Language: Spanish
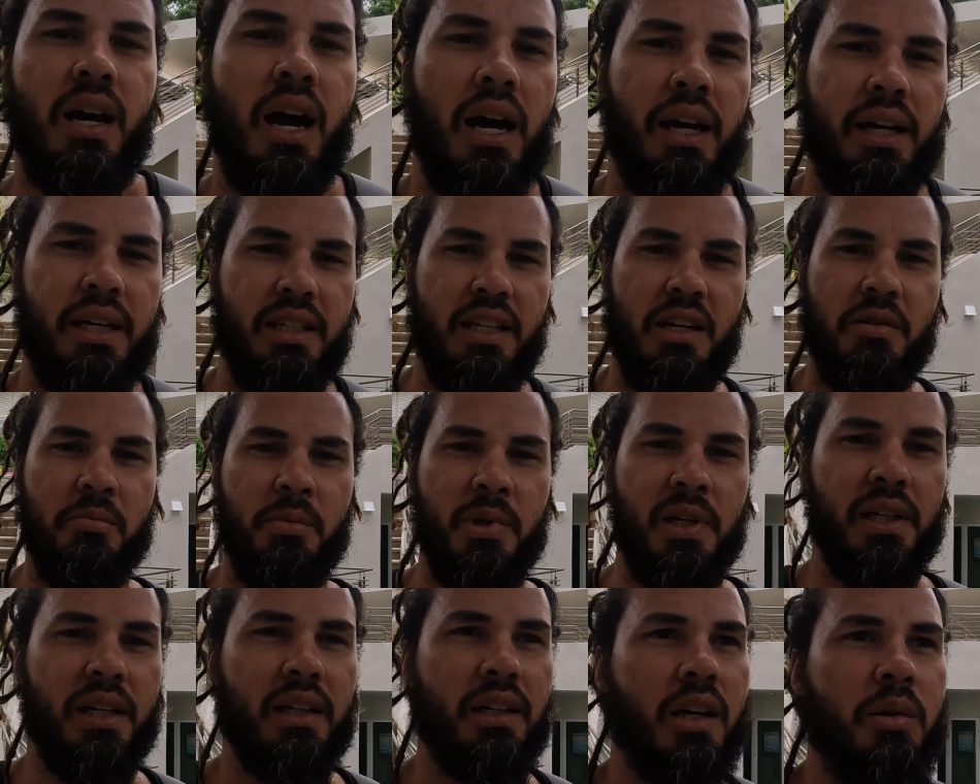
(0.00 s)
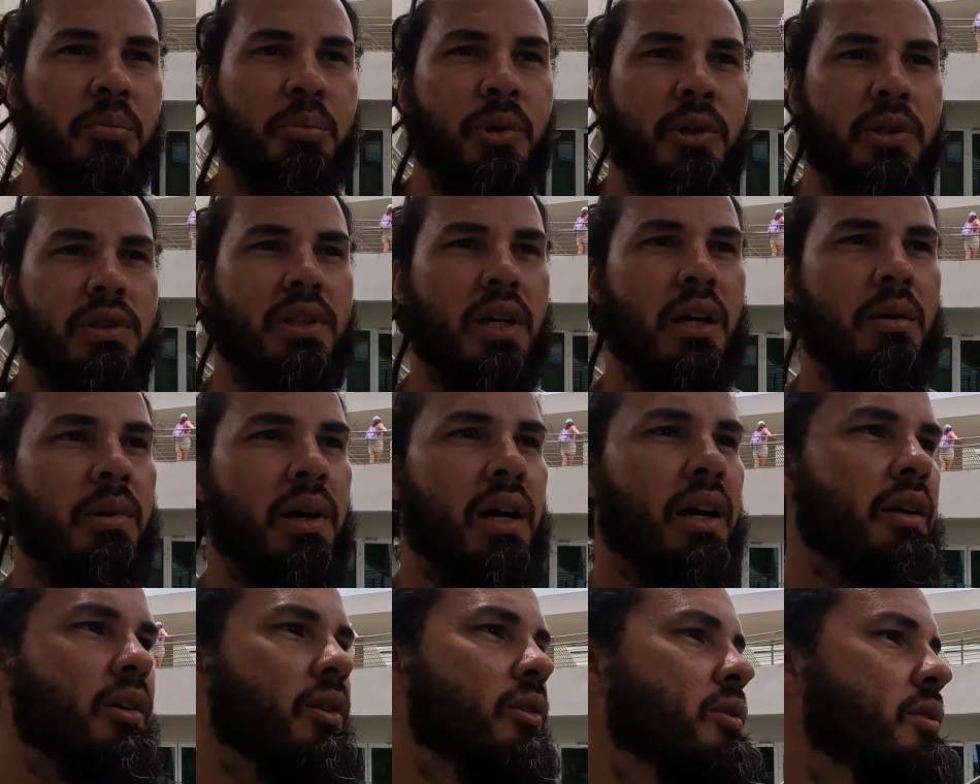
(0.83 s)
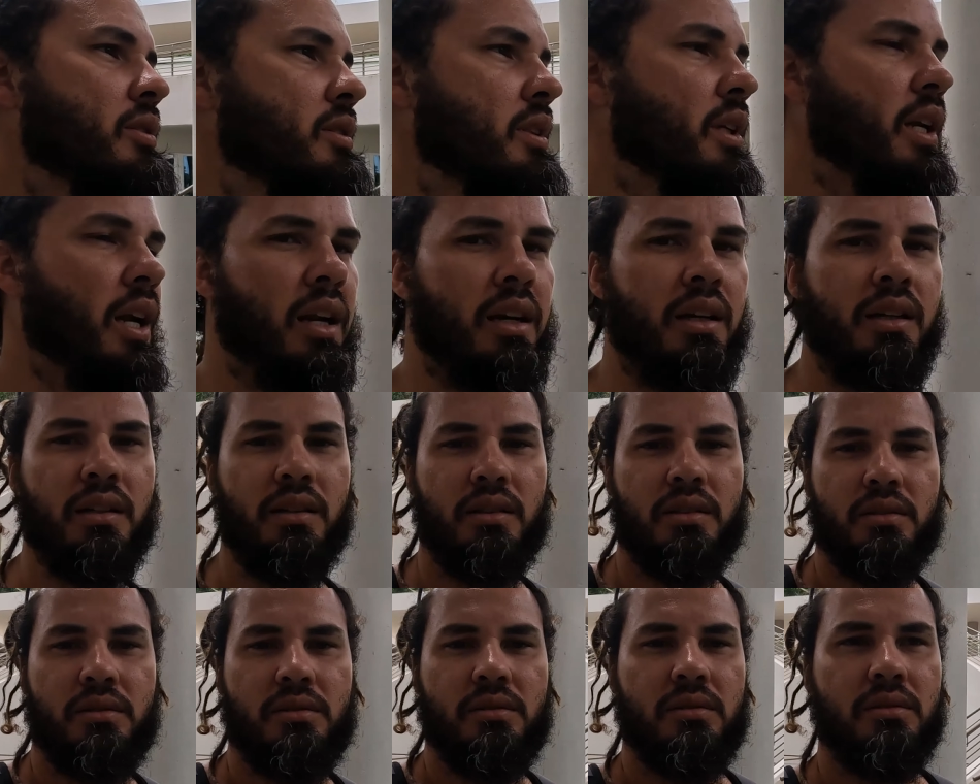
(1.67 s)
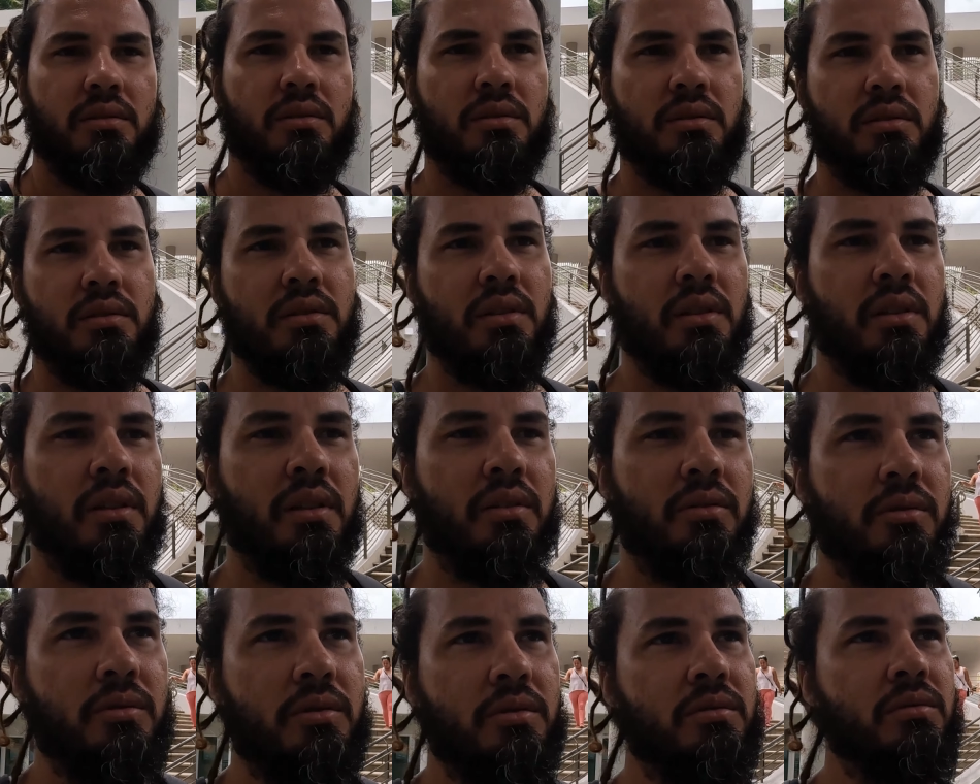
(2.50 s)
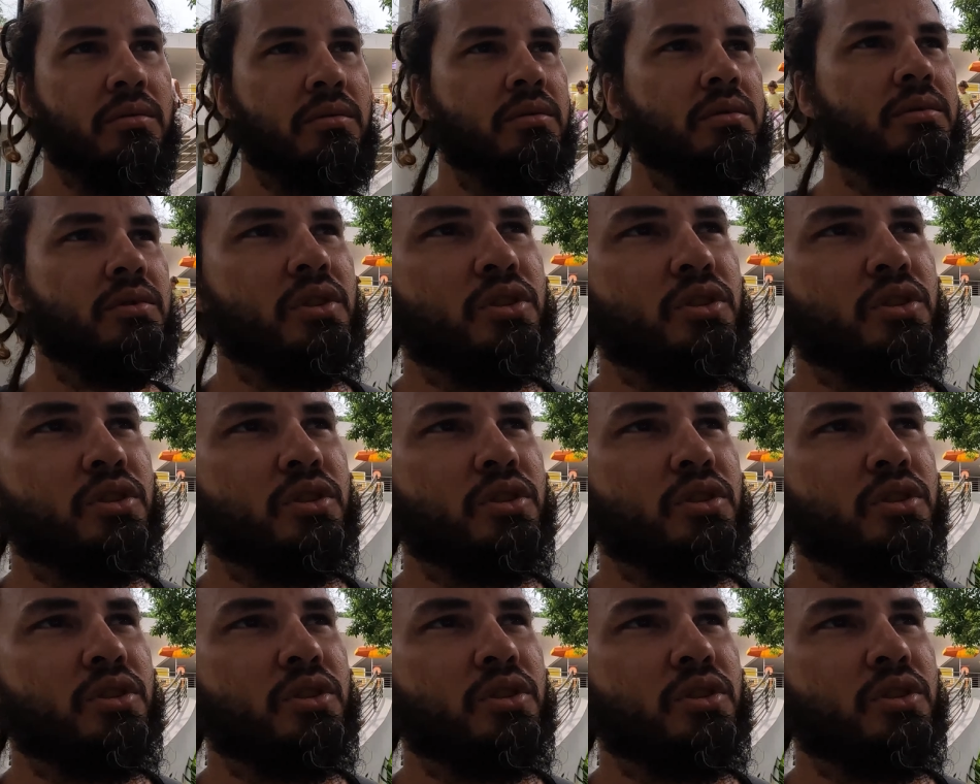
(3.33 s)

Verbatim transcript: Aquí también en el portal van a encontrar un